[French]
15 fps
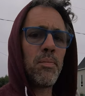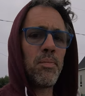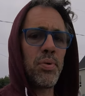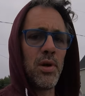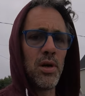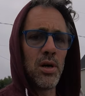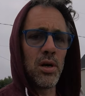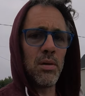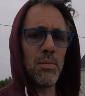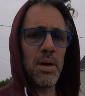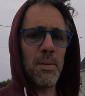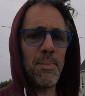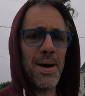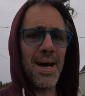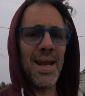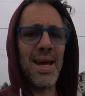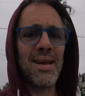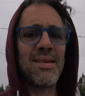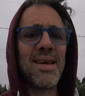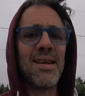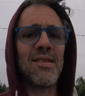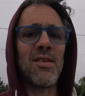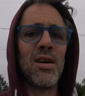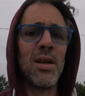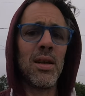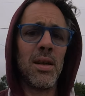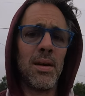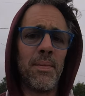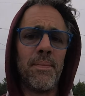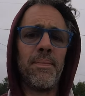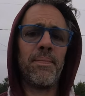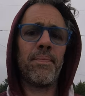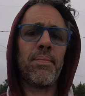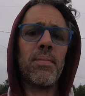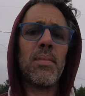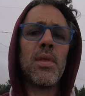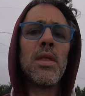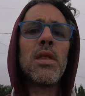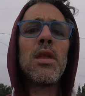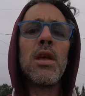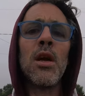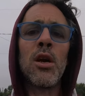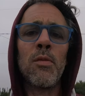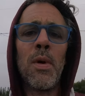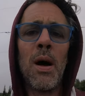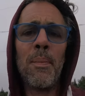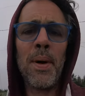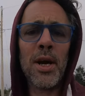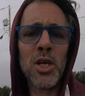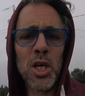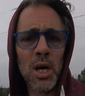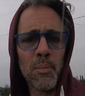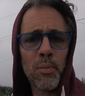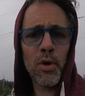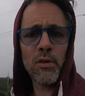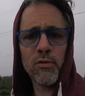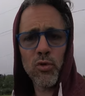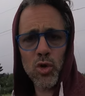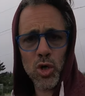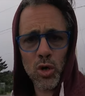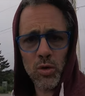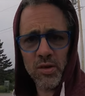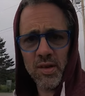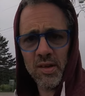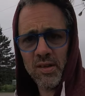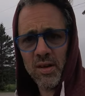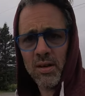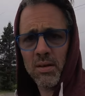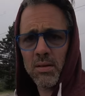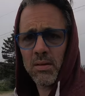Puis là, ben, pendant que ça sonne, je m'empêcherai pas de vous jaser ça.